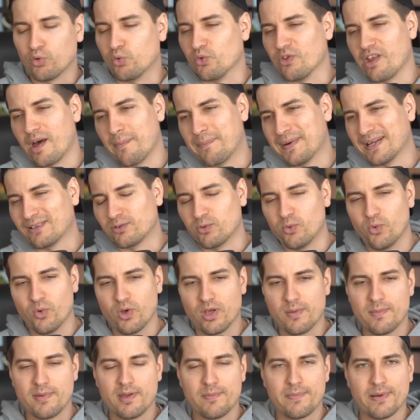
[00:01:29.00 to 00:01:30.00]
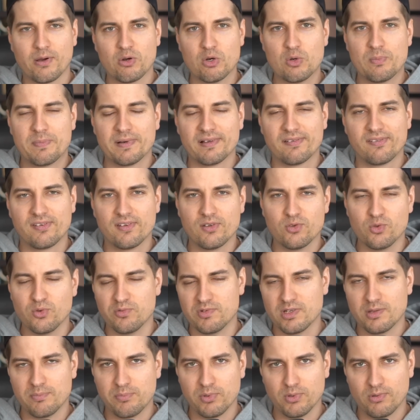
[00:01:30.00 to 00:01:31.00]
qu'on n'a pas trop aimé par le passé
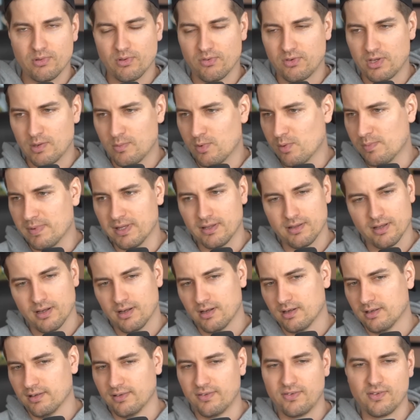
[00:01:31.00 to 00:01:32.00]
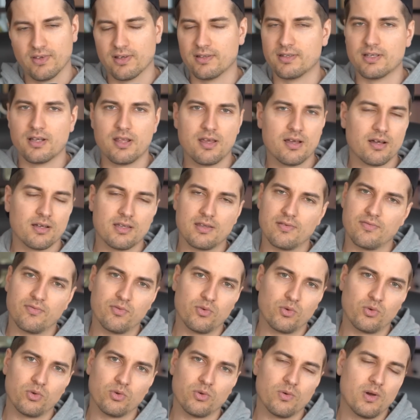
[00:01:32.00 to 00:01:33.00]
devienne potentiellement méta, c'est un délire. Il
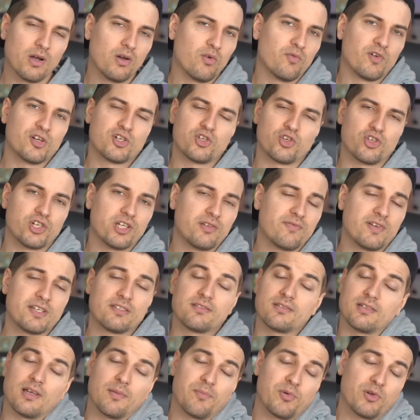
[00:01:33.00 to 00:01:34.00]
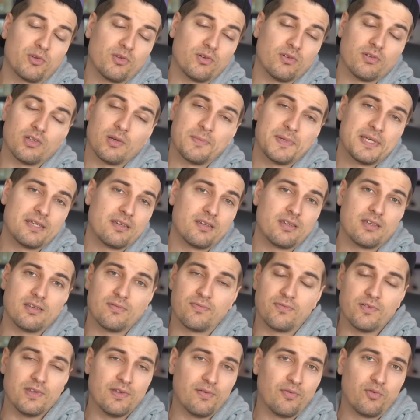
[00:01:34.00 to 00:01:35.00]
faut que. Ouais, on va changer de veste, hein important. Non mais
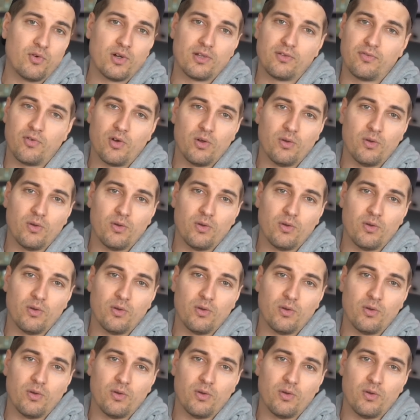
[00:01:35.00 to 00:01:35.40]
il faut être franc.